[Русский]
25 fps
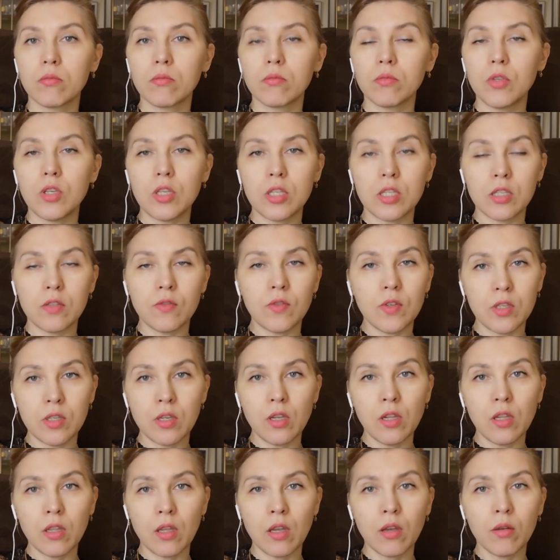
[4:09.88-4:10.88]

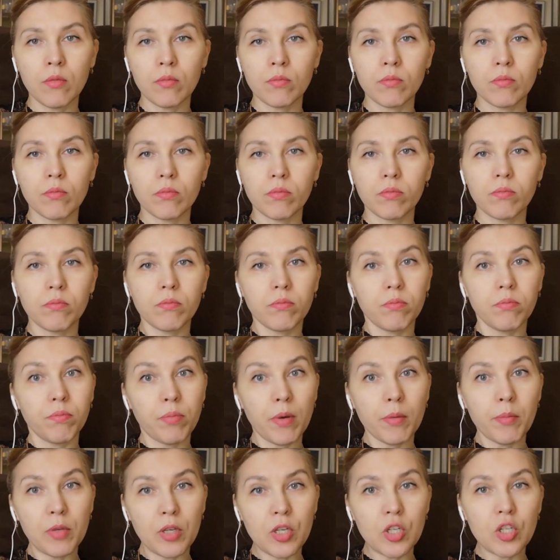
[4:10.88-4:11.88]
действительно
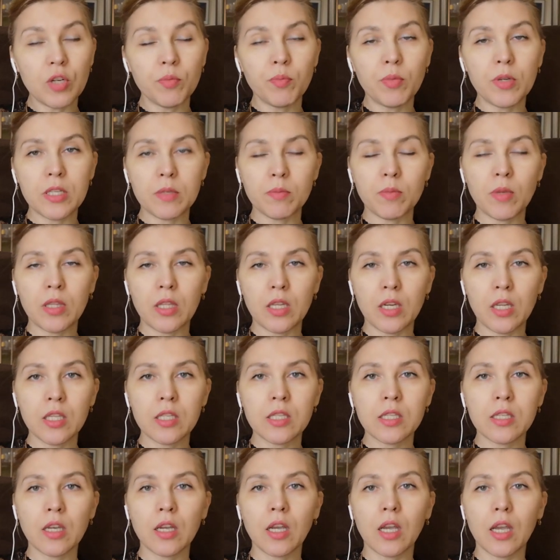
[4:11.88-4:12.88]
поближе
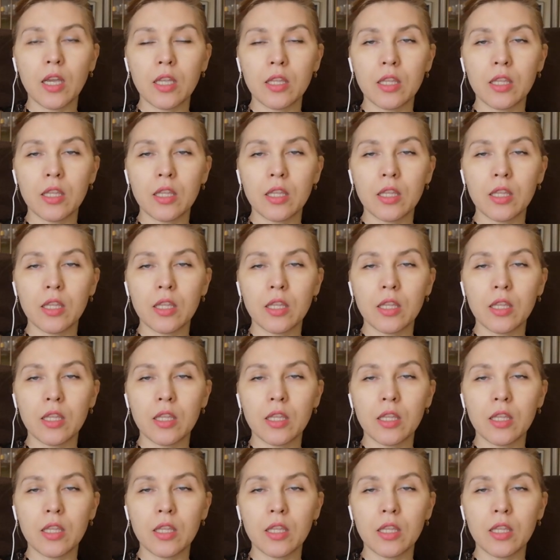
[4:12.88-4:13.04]
присмотреться к